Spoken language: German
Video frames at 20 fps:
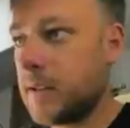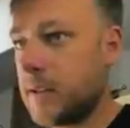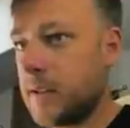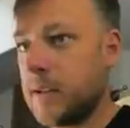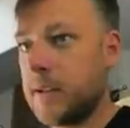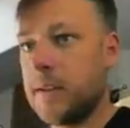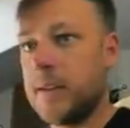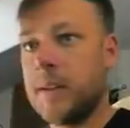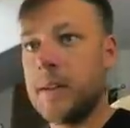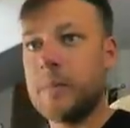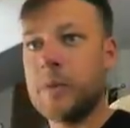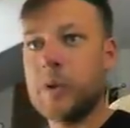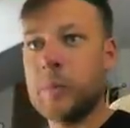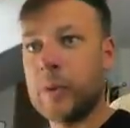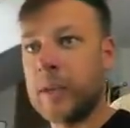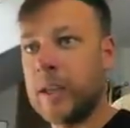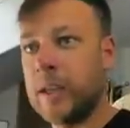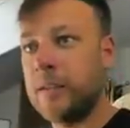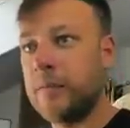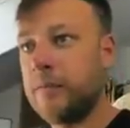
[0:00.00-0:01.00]
äh,
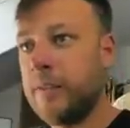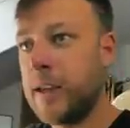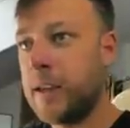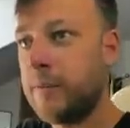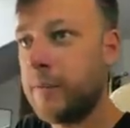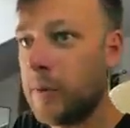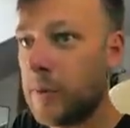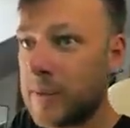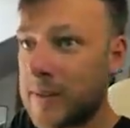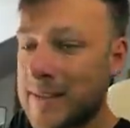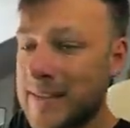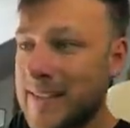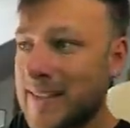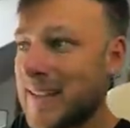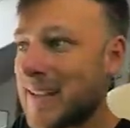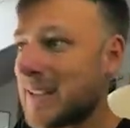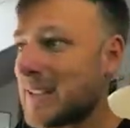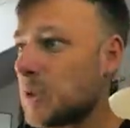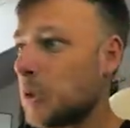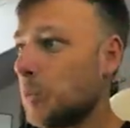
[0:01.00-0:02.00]
dementsprechend werden wir uns
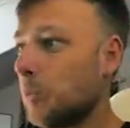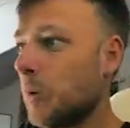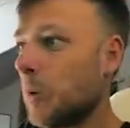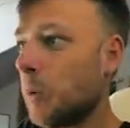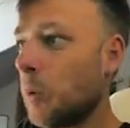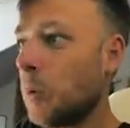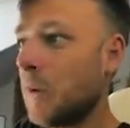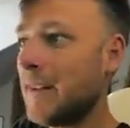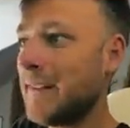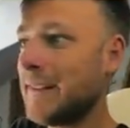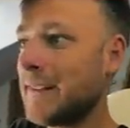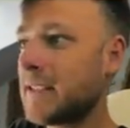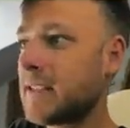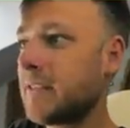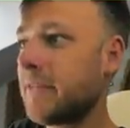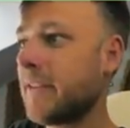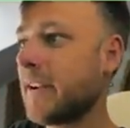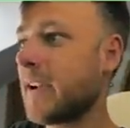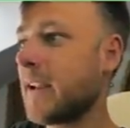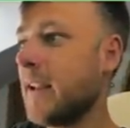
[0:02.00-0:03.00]
das Überholen jetzt
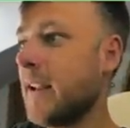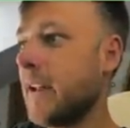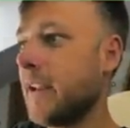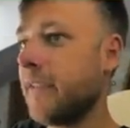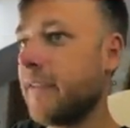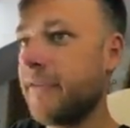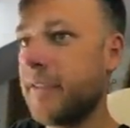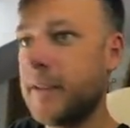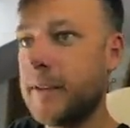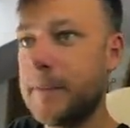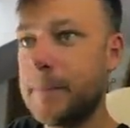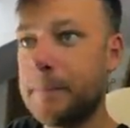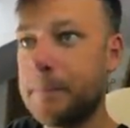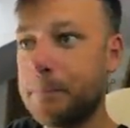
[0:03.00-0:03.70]
verkneifen.